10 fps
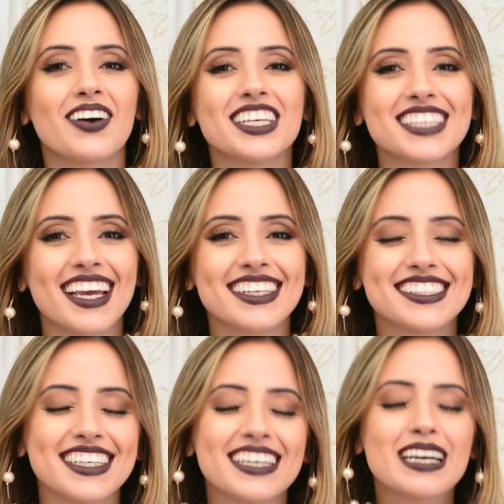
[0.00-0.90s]
Oi,
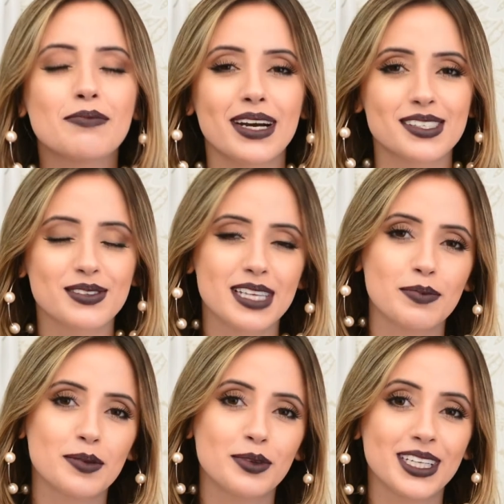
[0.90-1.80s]
gente! Mais um
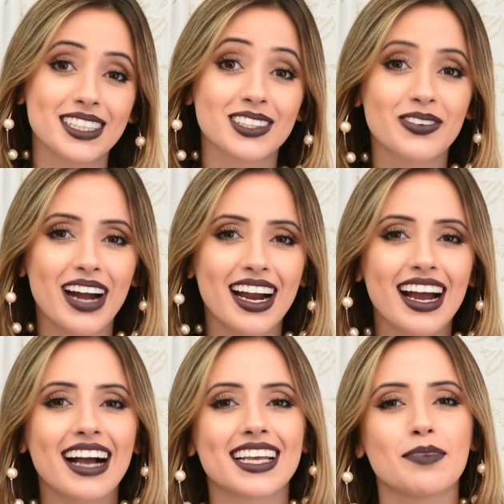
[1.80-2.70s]
Sempre Bonita no
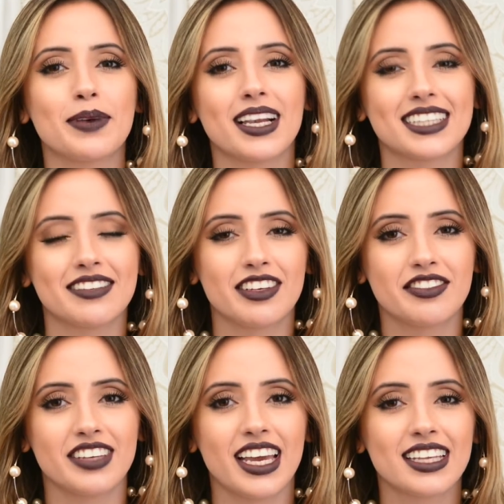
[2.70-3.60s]
Ar, aqui pela
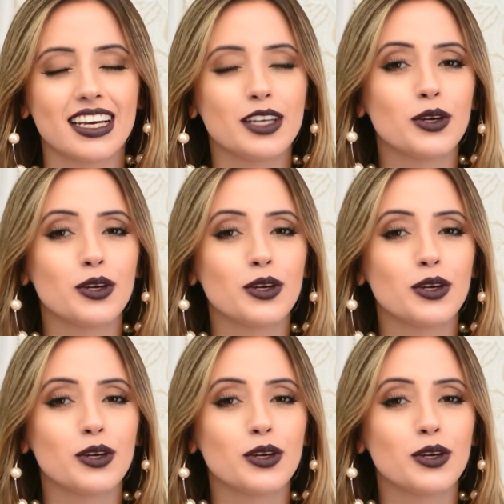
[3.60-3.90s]
TV Viena,